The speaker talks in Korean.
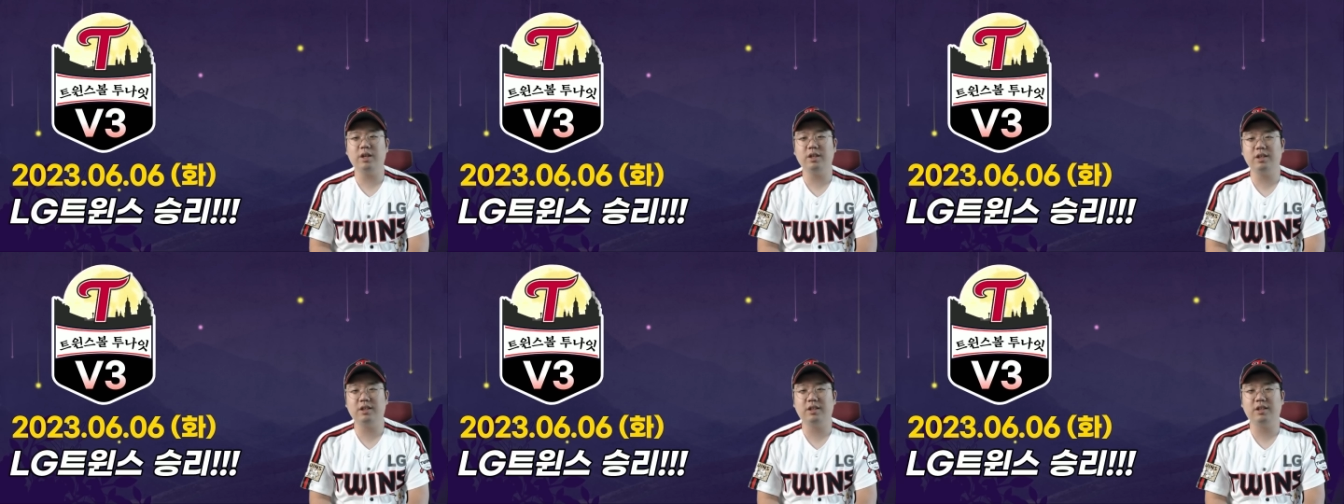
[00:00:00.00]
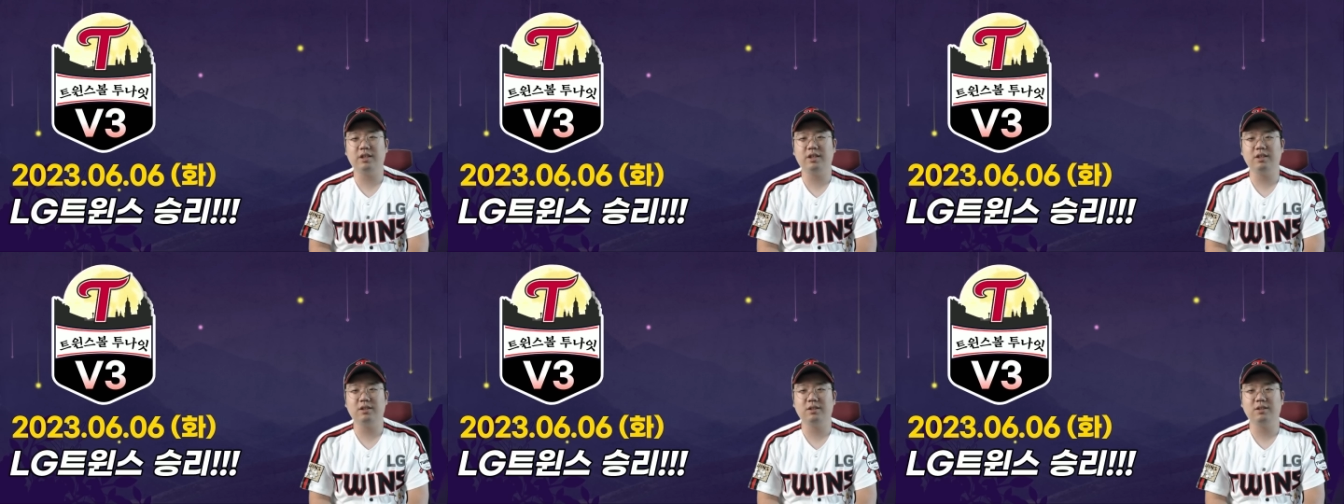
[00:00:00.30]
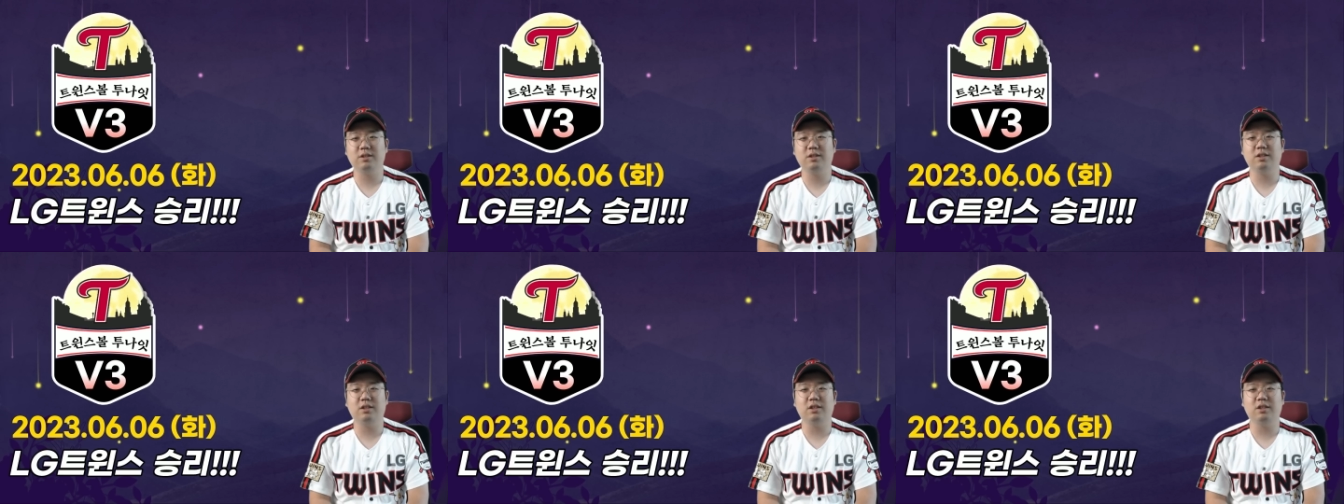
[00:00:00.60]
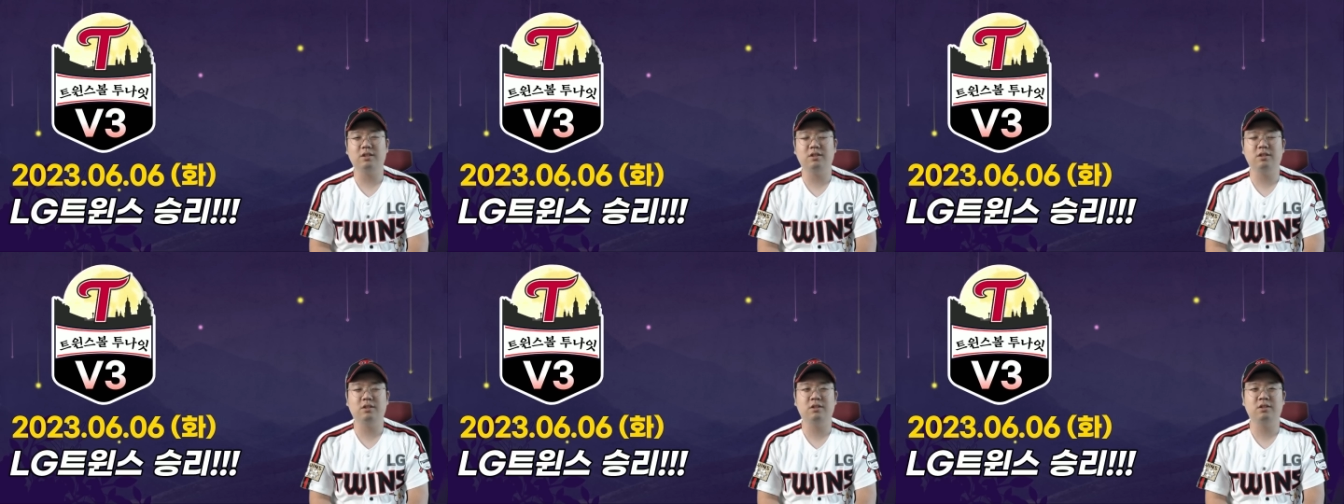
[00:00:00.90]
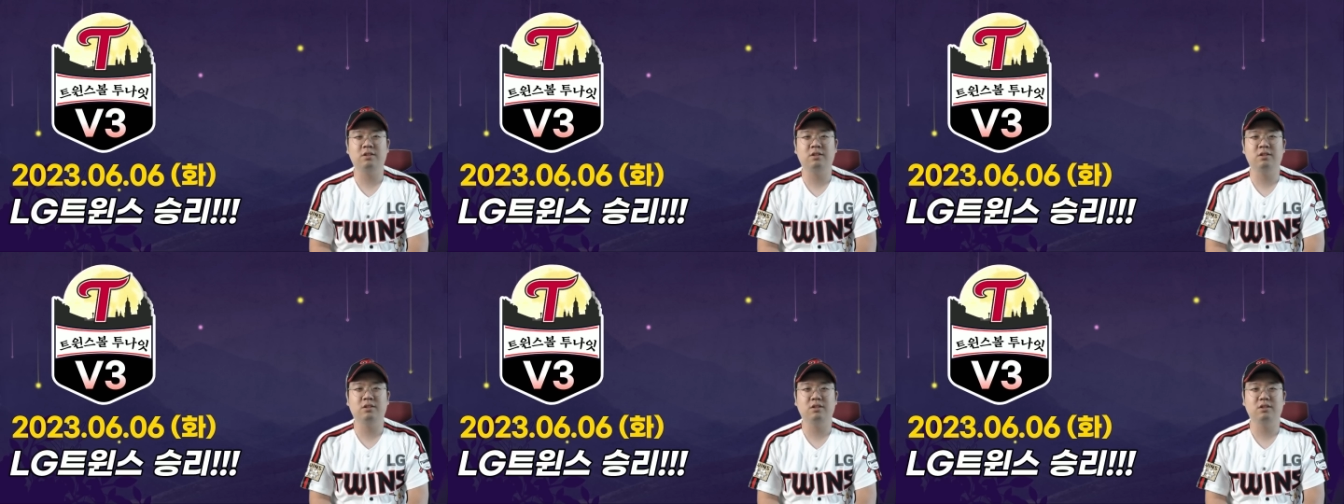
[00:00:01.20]
일의
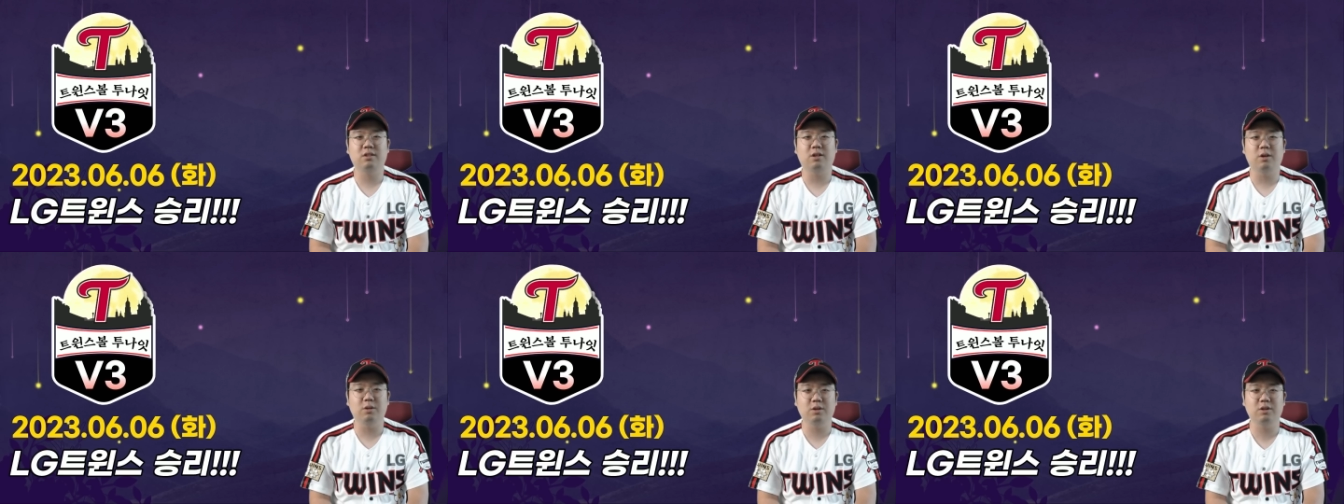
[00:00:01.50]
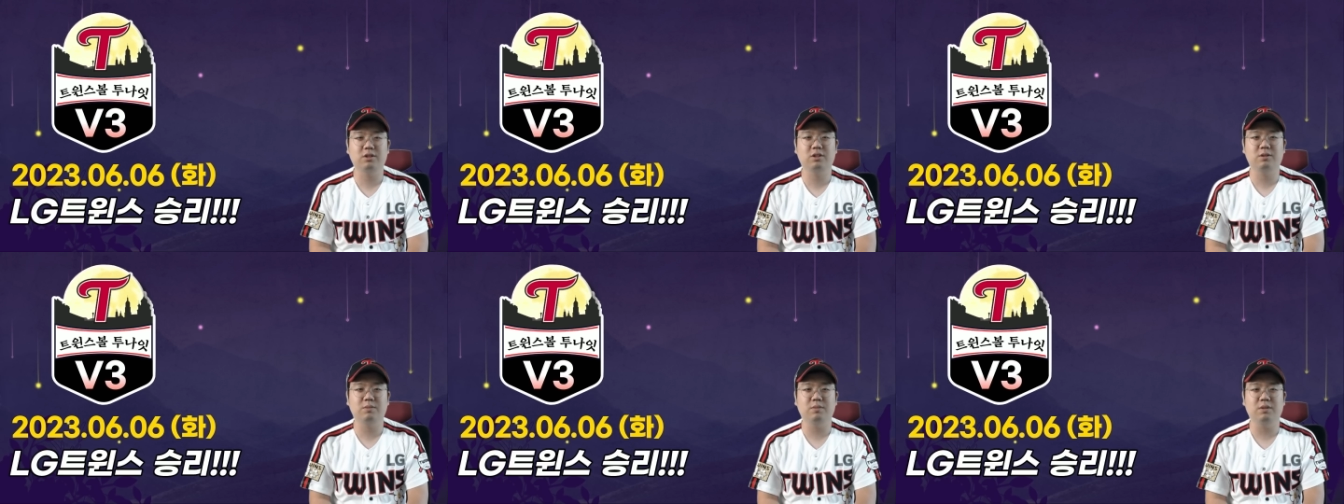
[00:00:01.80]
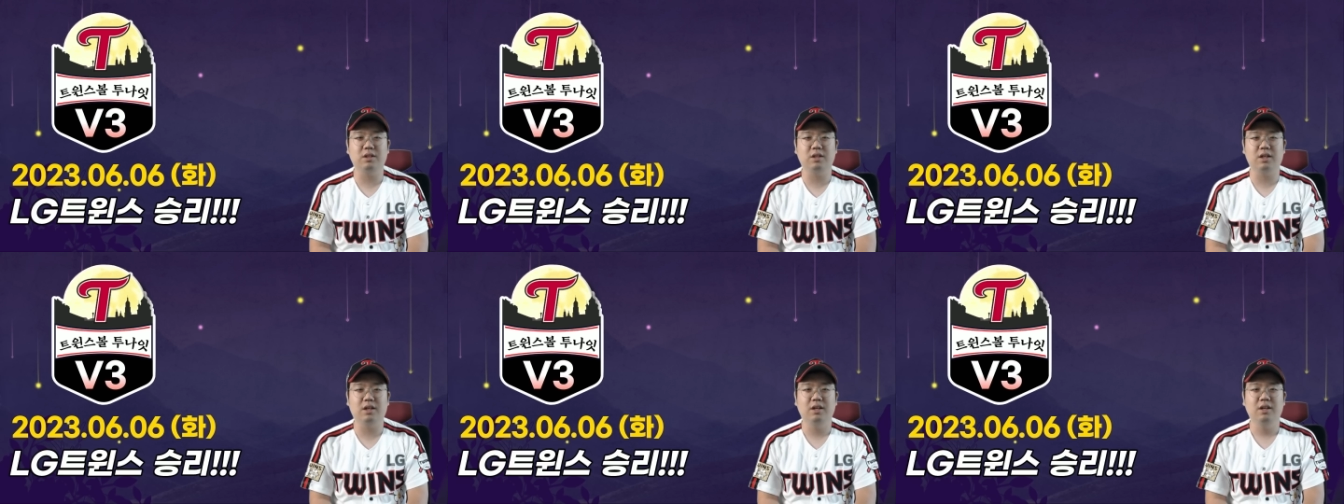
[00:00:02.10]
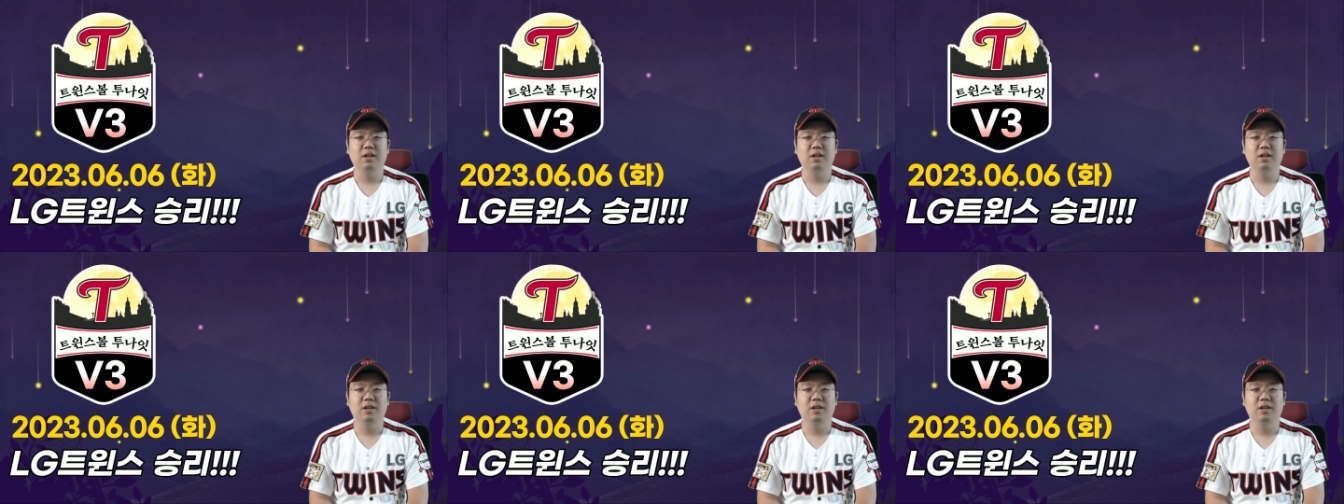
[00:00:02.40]
승리를 거뒀습니다.